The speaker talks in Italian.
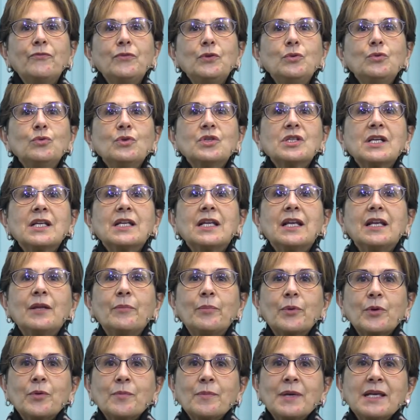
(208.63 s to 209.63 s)
fiducia nelle
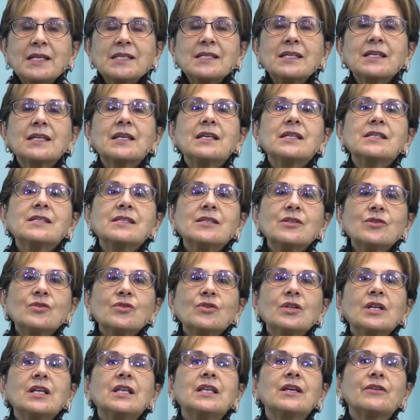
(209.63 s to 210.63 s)
promesse che il
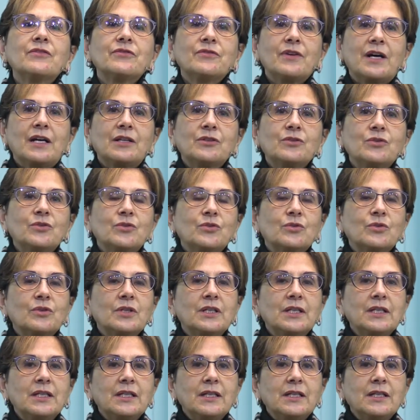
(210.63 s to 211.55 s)
Signore gli ha fatto